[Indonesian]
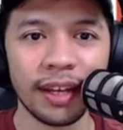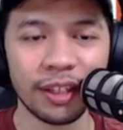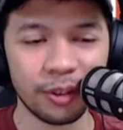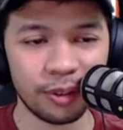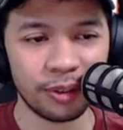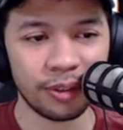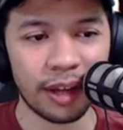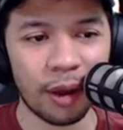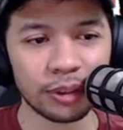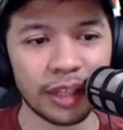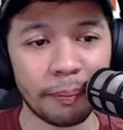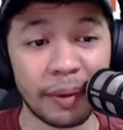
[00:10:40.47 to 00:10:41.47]
itu
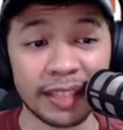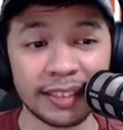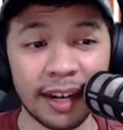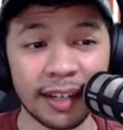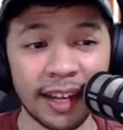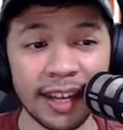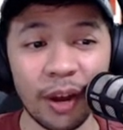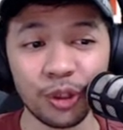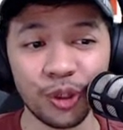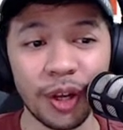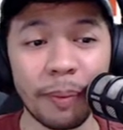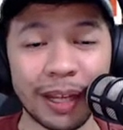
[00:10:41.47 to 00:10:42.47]
aku sangat penasaran kayaknya aku
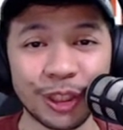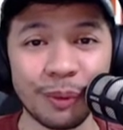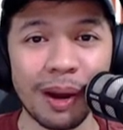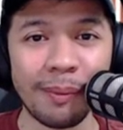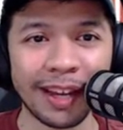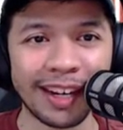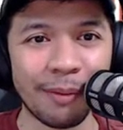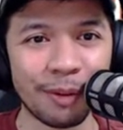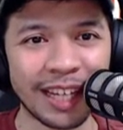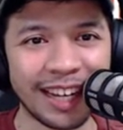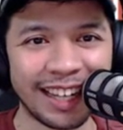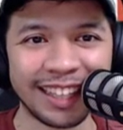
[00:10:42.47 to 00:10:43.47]
juga pengen coba main
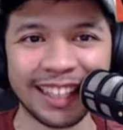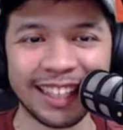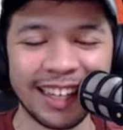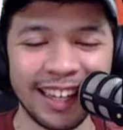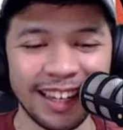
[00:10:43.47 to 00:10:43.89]
demonya nanti